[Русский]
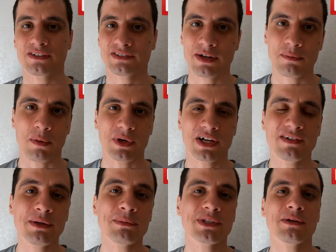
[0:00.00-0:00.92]
с вами
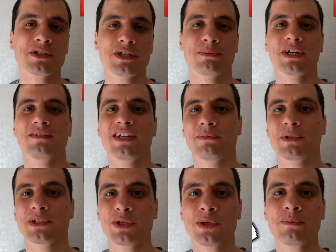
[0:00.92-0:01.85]
поговорим, а также
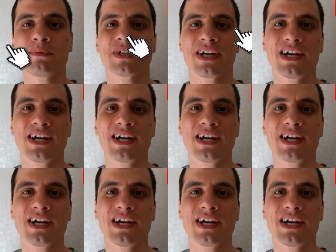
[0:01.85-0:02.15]
поговорим о том,